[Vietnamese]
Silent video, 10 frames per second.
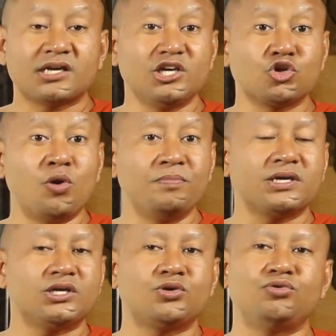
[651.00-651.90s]
cái cung
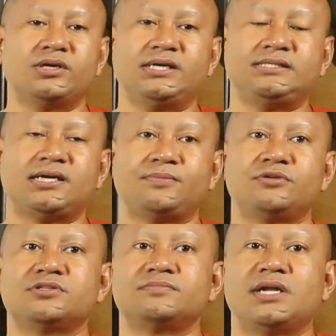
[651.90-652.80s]
cái cuốn đấy chả
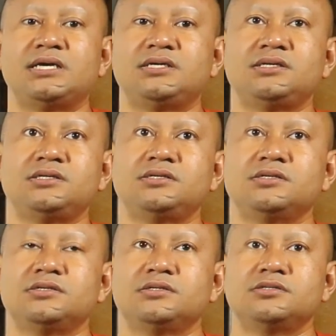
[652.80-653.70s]
vô sầm đây
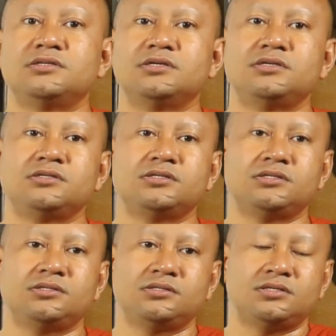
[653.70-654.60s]

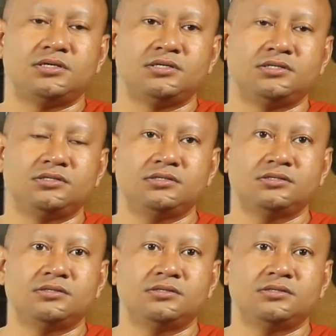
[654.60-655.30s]
dương ấy nó